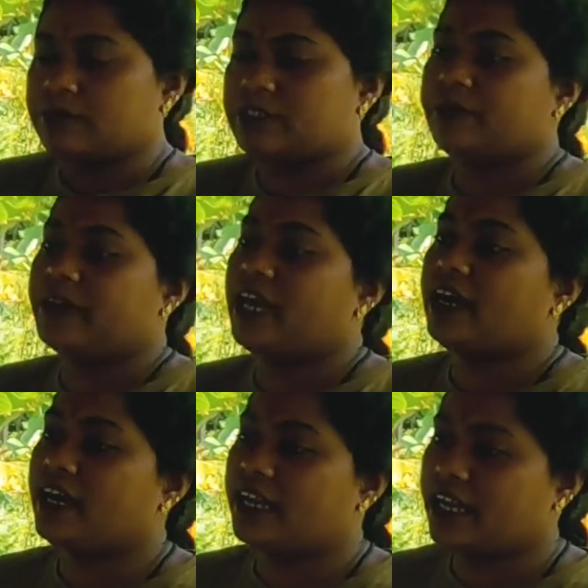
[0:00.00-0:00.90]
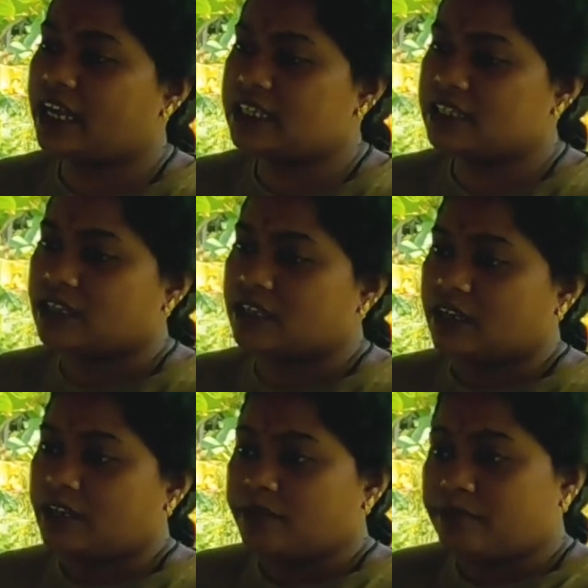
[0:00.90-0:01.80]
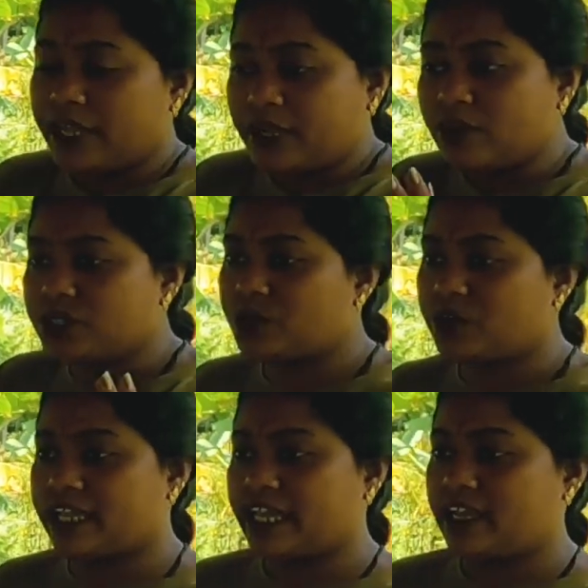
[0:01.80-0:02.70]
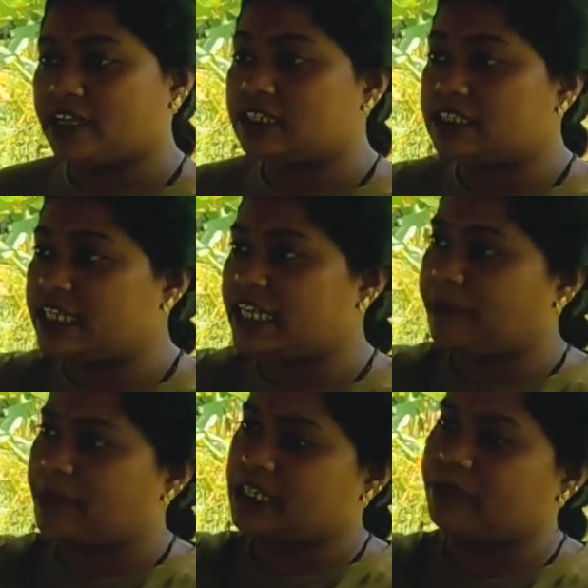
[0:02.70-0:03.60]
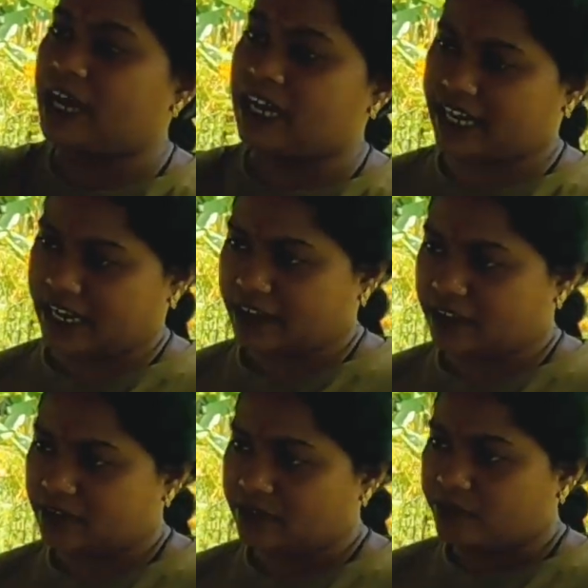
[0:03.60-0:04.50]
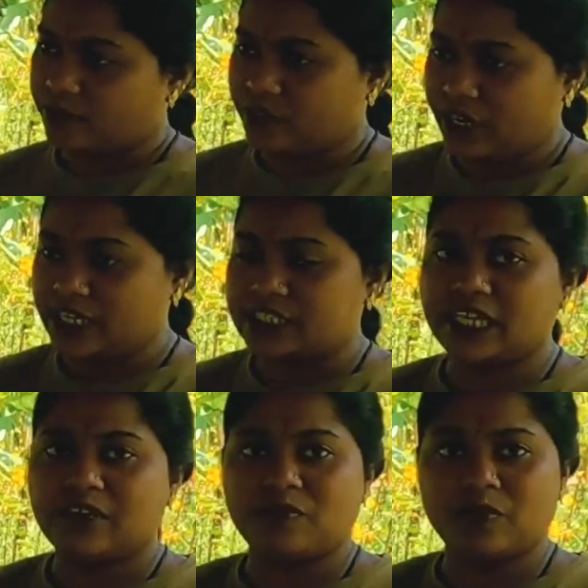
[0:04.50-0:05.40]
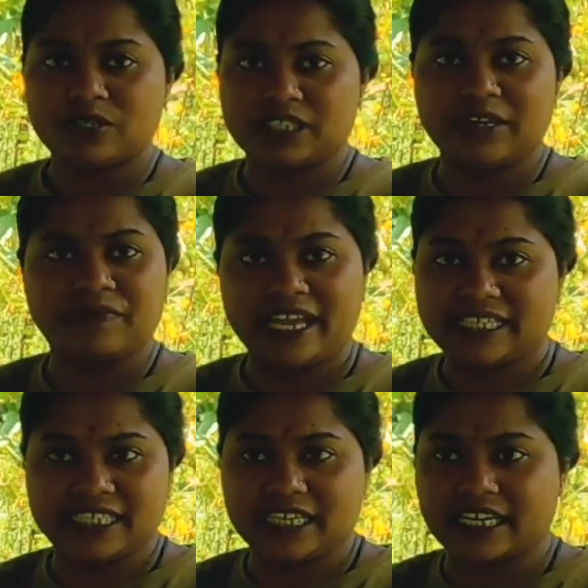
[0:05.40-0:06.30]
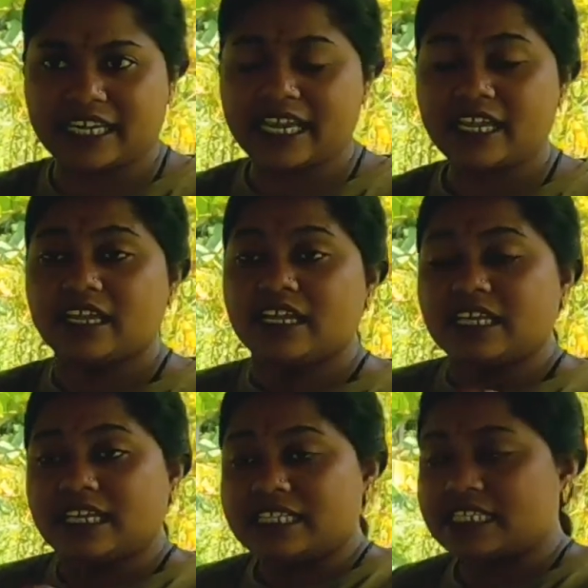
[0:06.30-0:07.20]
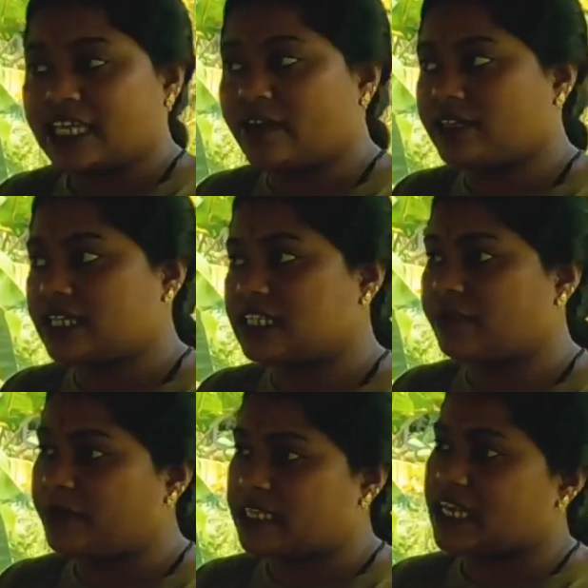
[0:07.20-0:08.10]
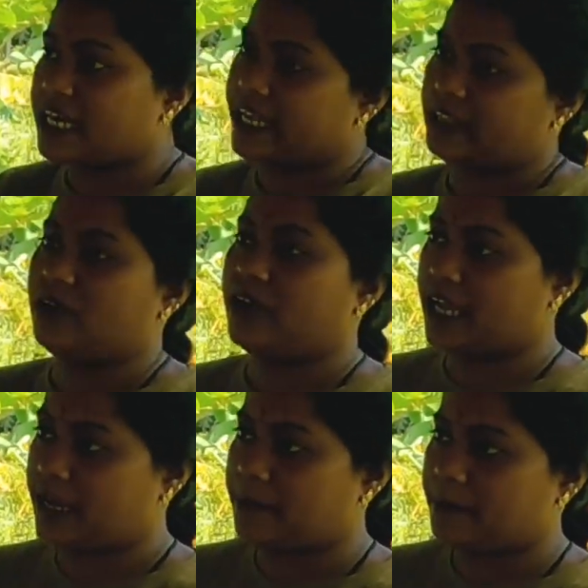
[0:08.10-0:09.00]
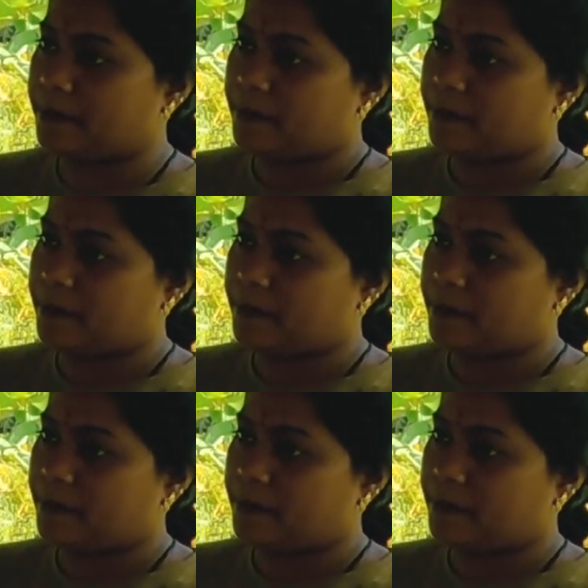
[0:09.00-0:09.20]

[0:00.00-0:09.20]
हम सब क्या कर रहे हैं आज बी को छोड़ के जी के पीछे भाग रहे थ्री जी फोर जी फाइव जी करके इसकी वजह से बीस का डेथ हो रहा है